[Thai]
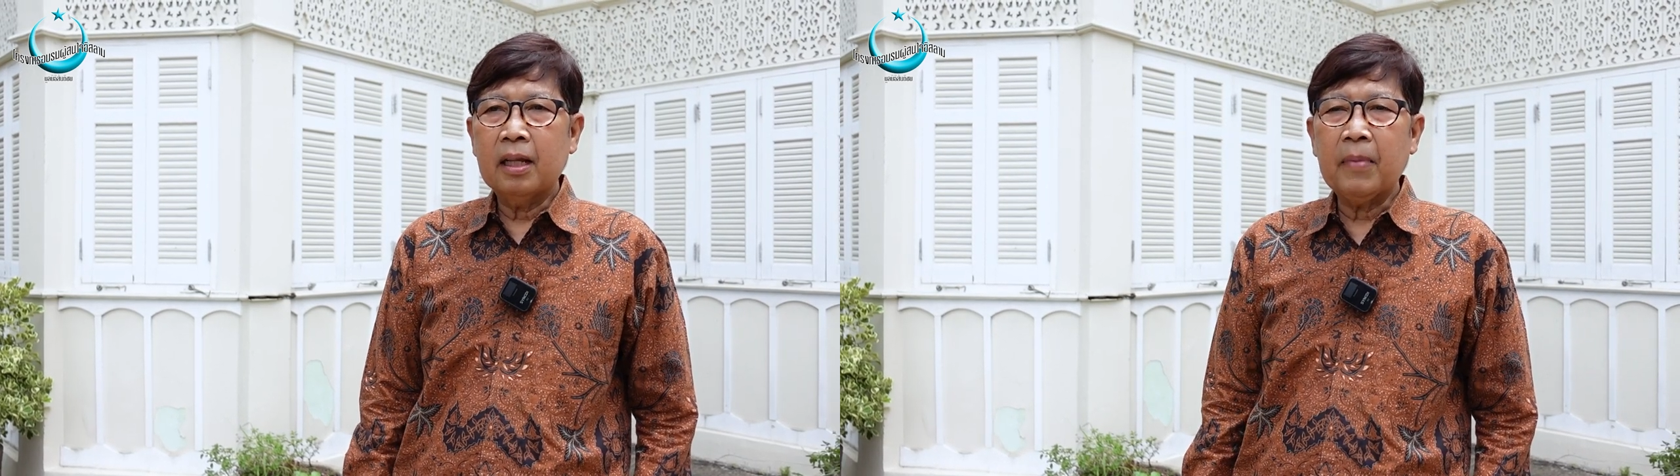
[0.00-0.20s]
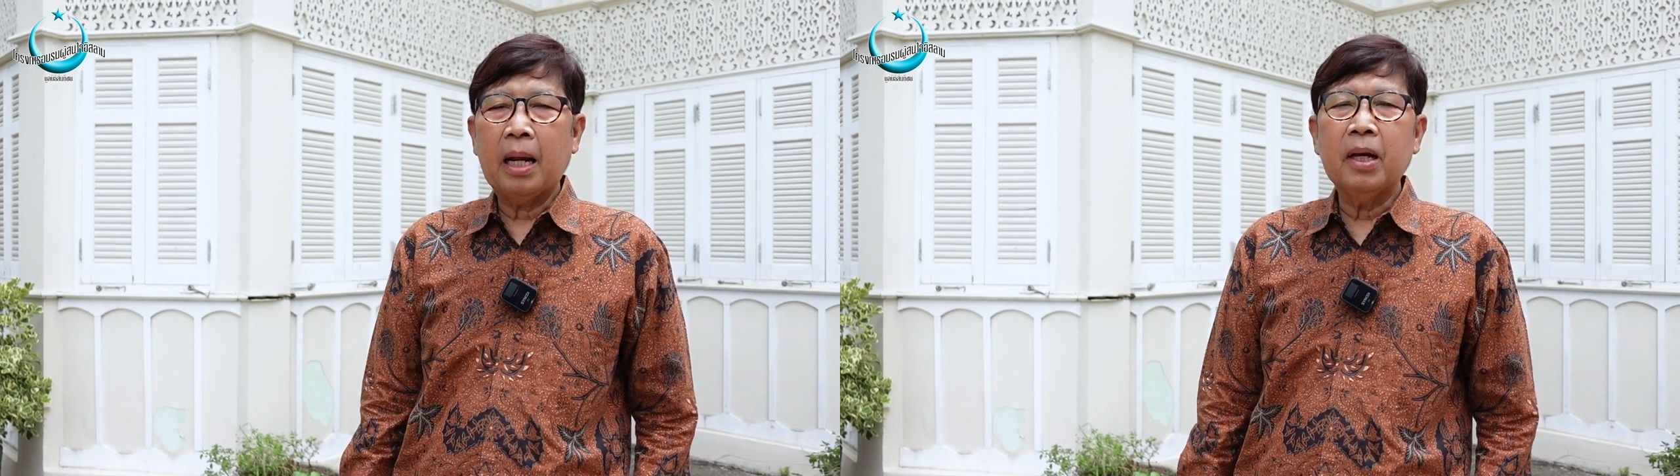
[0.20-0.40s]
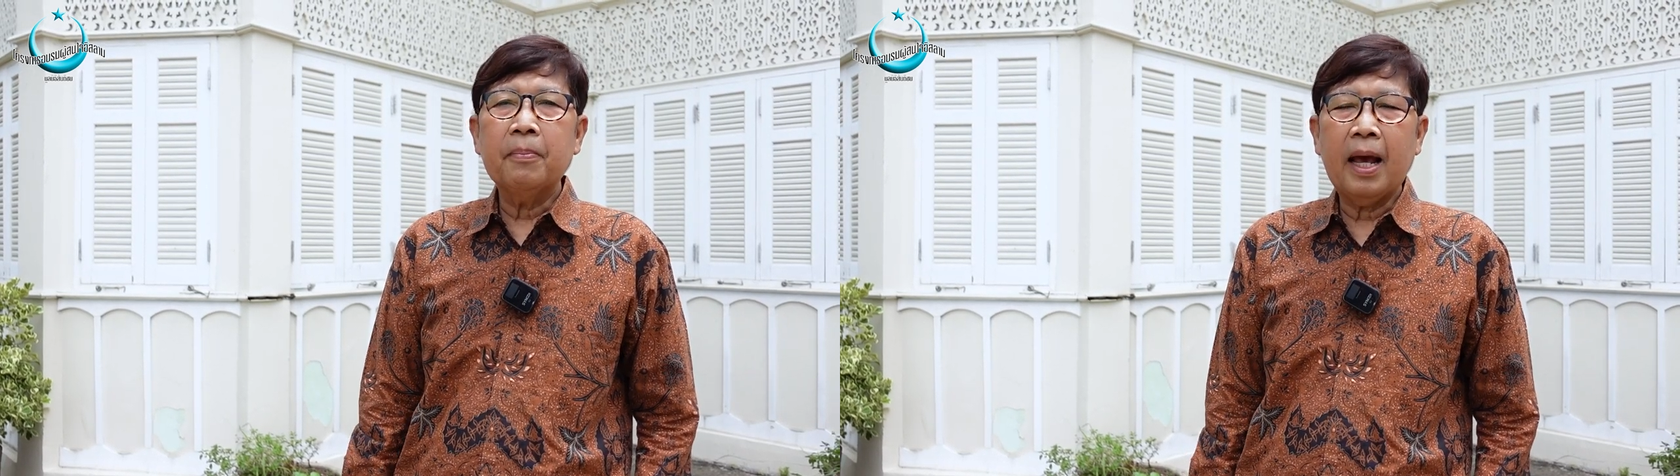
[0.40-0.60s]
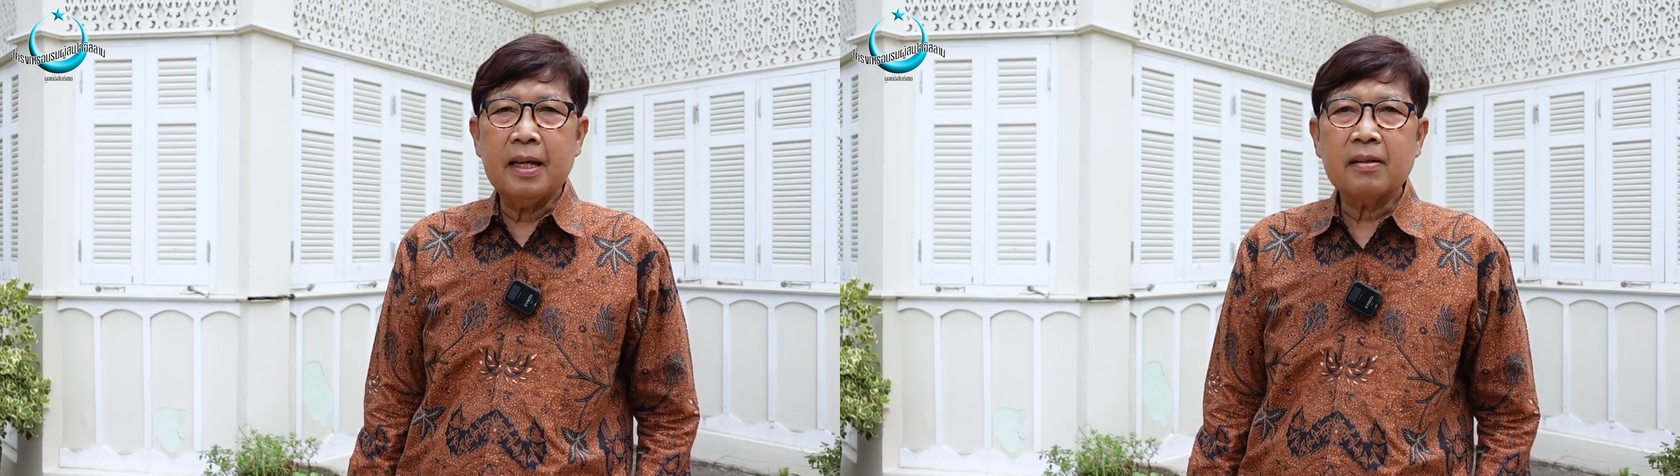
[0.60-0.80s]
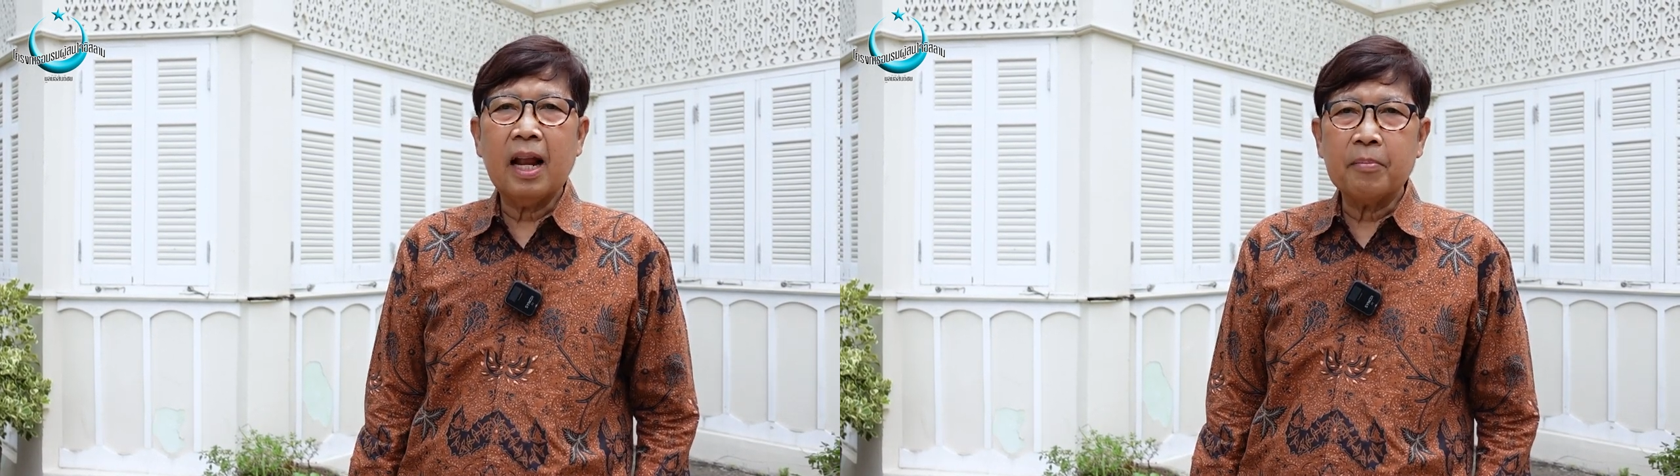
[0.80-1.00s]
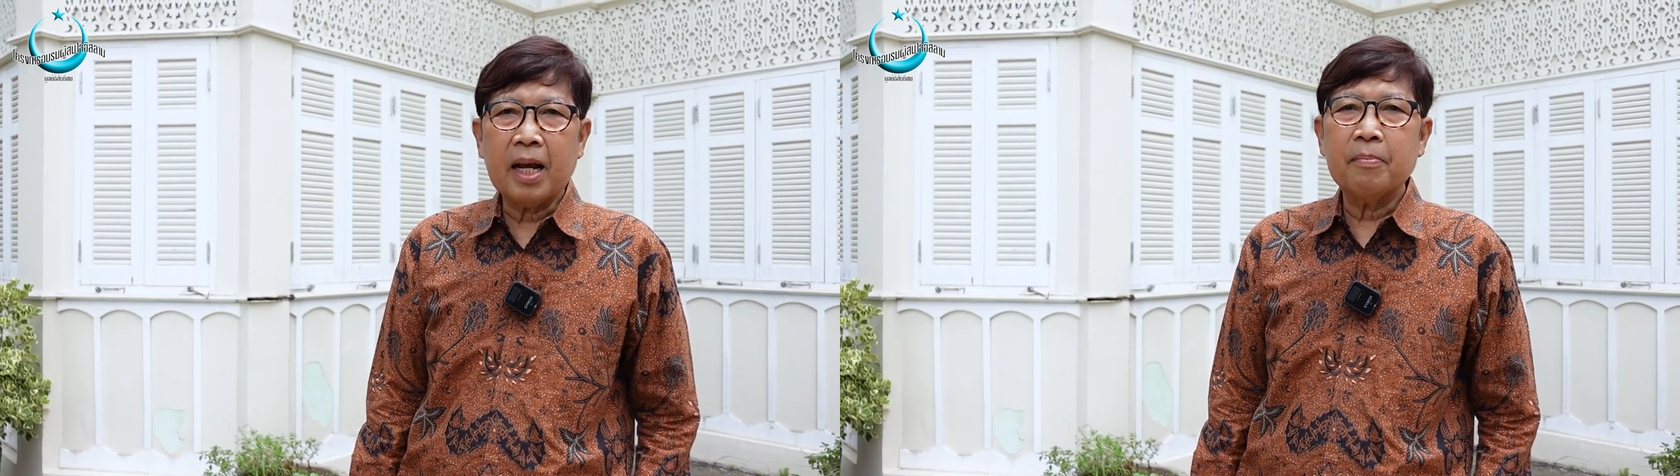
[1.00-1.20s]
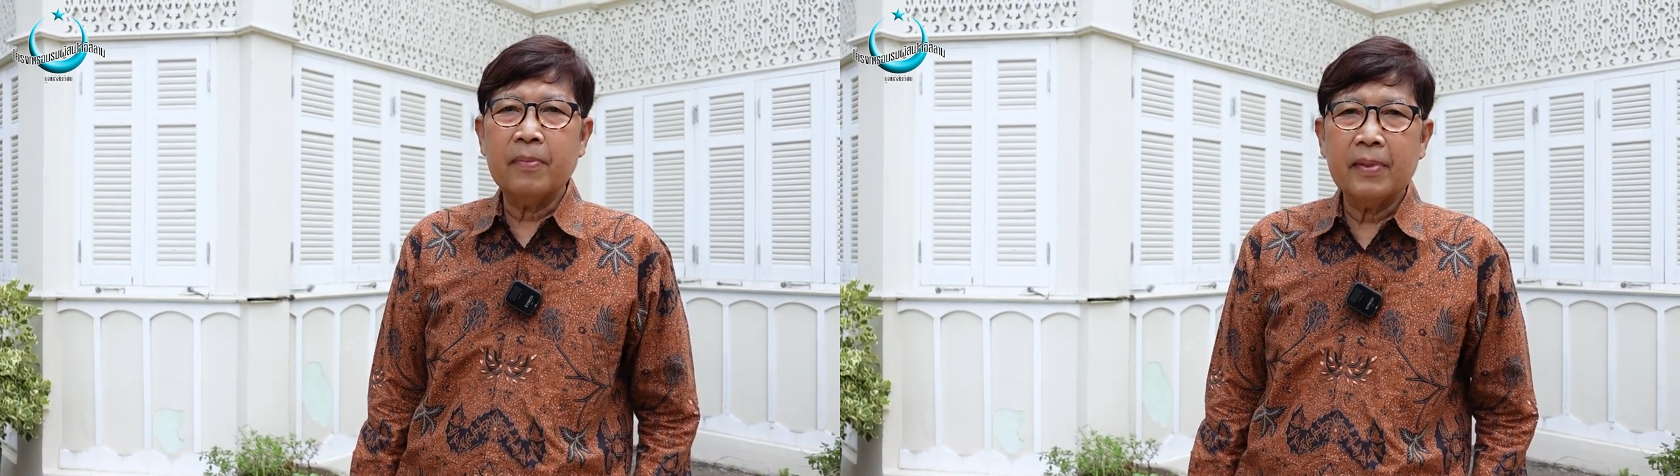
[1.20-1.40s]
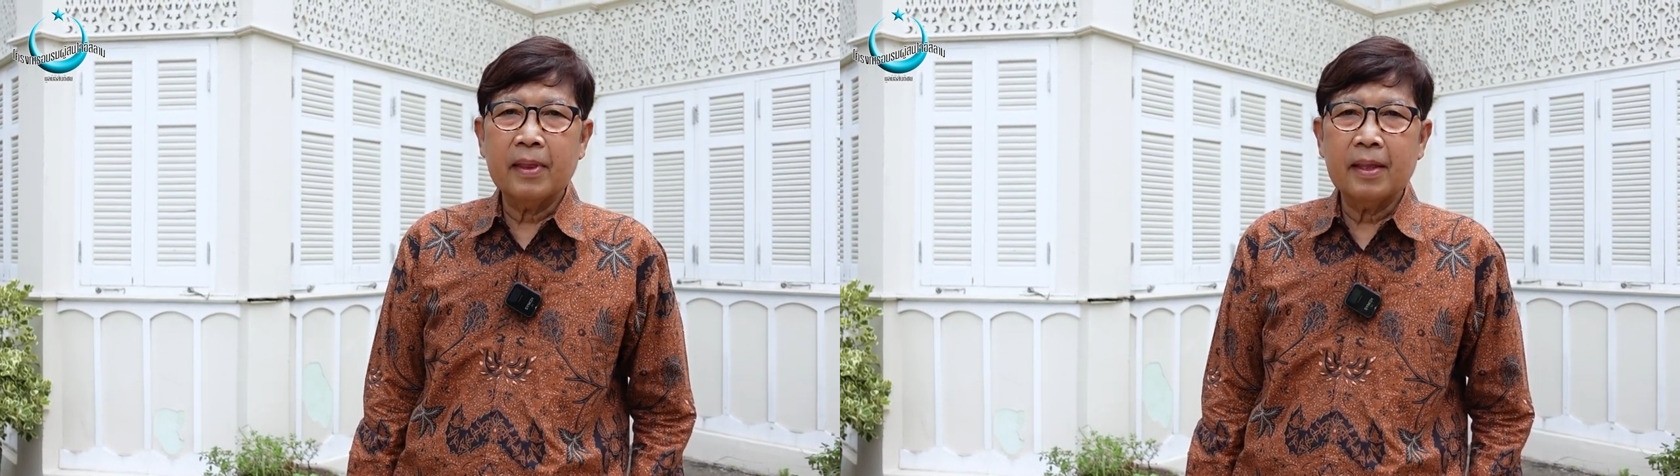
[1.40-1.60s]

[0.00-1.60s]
ทำงานเผยแผ่อิสลามครับ